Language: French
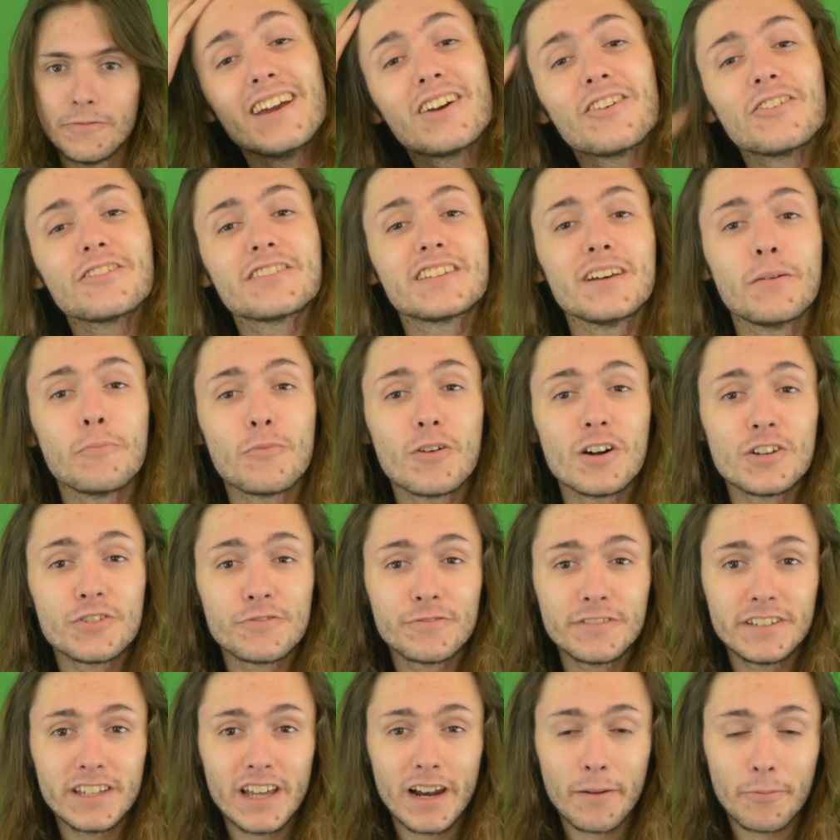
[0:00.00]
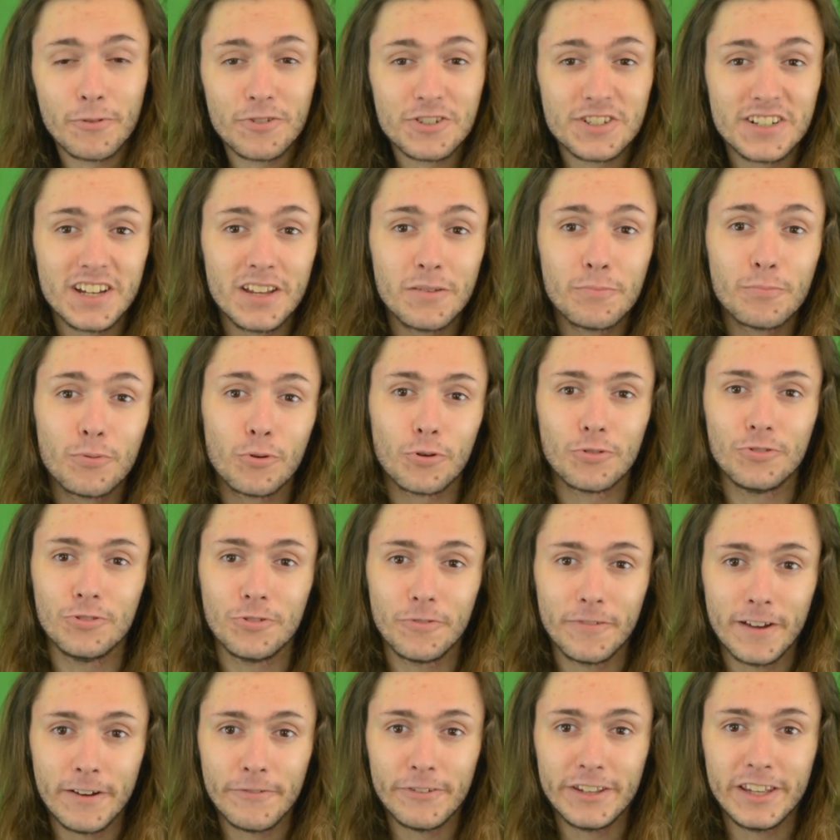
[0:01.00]
Et quant à moi, je vous dis à la prochaine pour une
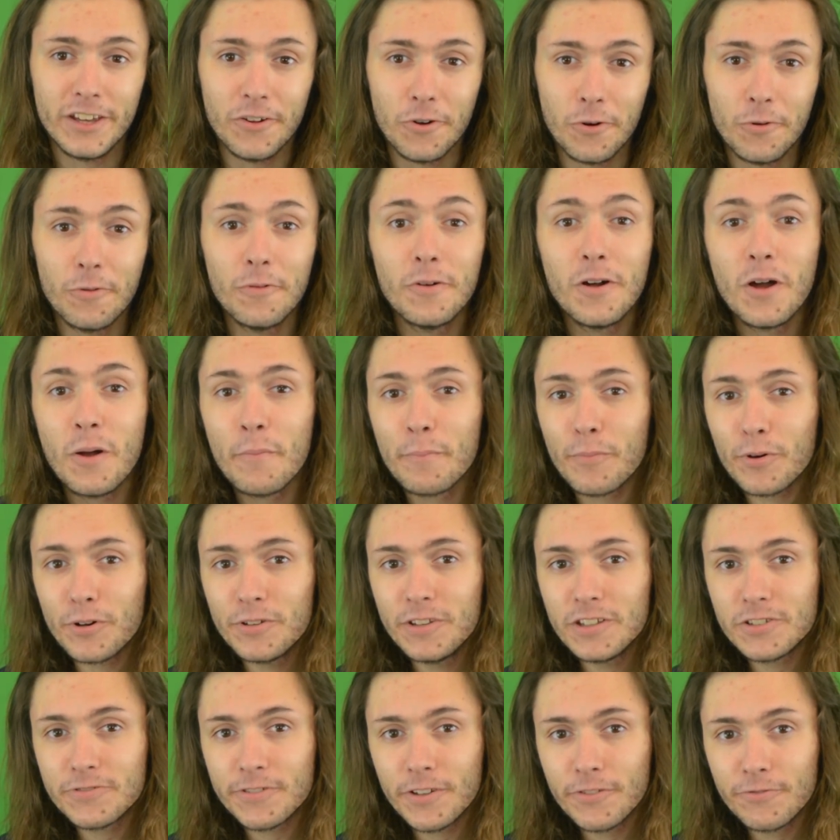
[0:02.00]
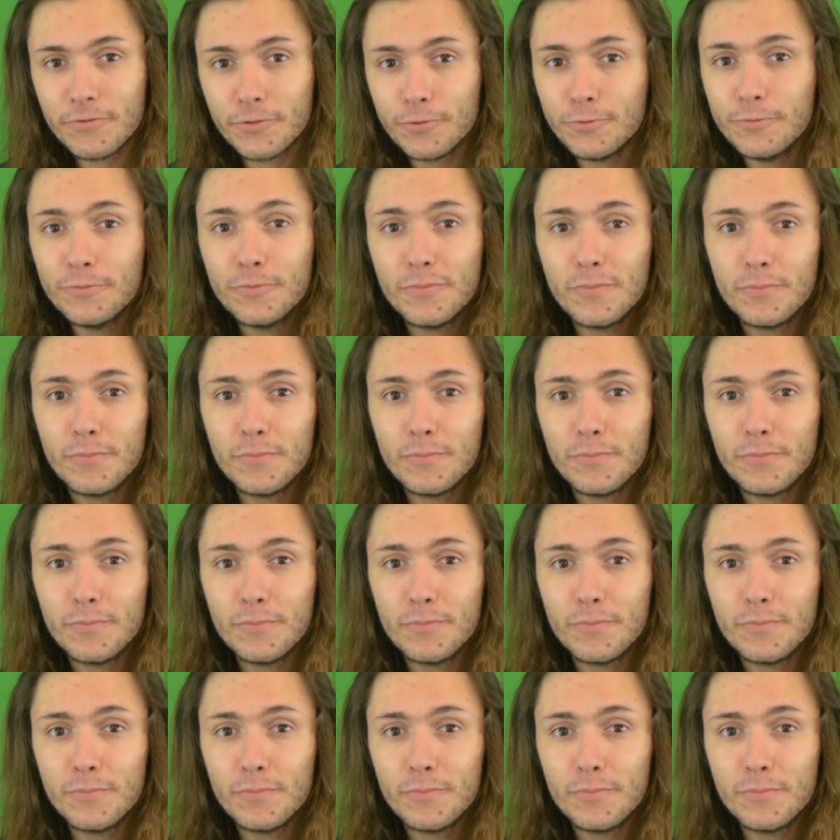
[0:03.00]
nouvelle vidéo. Prenez soin de vous,